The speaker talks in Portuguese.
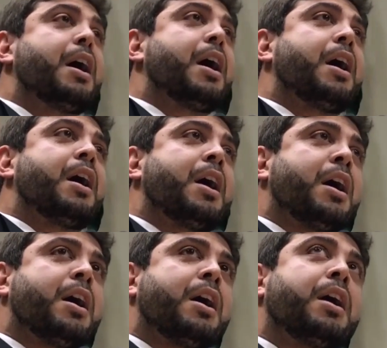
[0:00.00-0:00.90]

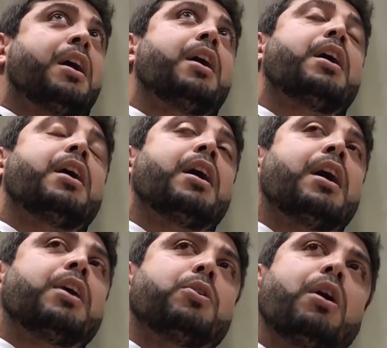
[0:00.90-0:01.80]

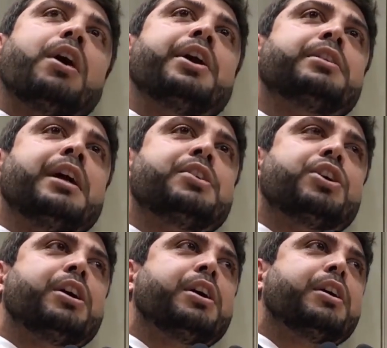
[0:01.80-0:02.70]
Ah, agora
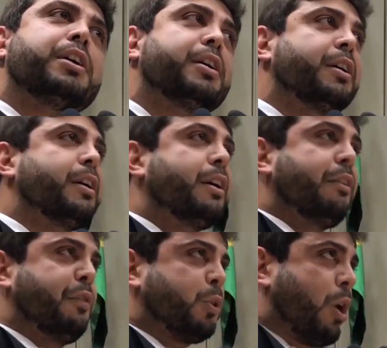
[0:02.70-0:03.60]
entendi.
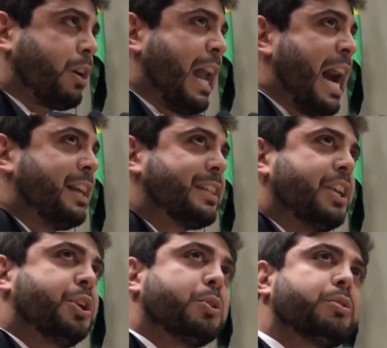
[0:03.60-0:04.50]
Ficou claro,
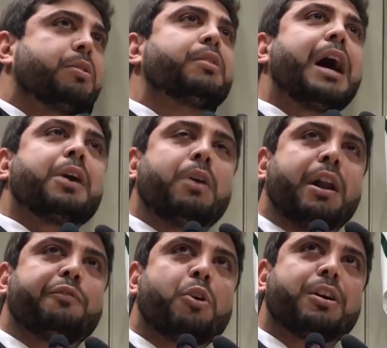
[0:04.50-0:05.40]
esquerdido?
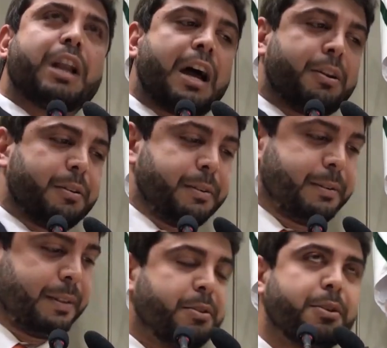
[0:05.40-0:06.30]
Agora ficou claro.
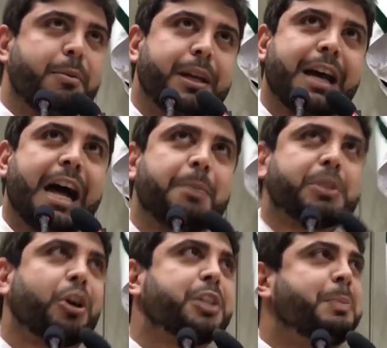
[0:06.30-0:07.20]
Obrigado,
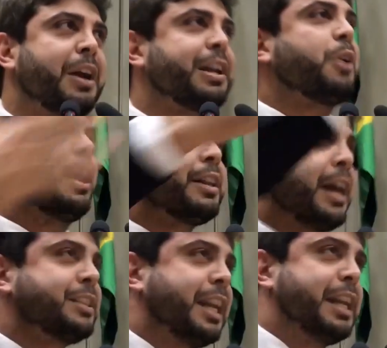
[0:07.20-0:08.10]
pessoal. Espero que agora
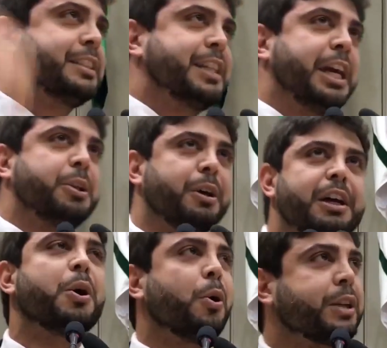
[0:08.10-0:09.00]
tenha esclarecido
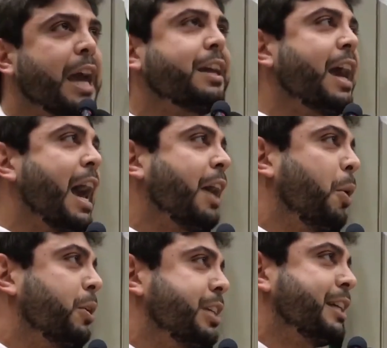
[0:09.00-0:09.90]
o que é
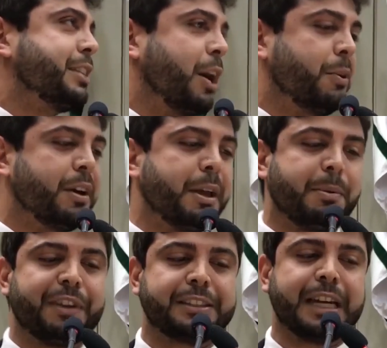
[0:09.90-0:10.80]
concessão e
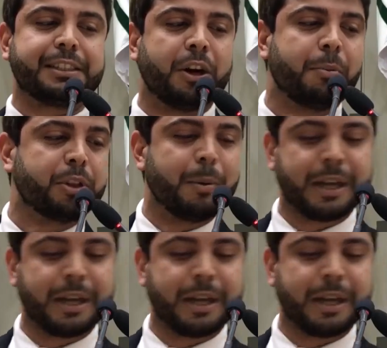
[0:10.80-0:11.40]
privatização. Muito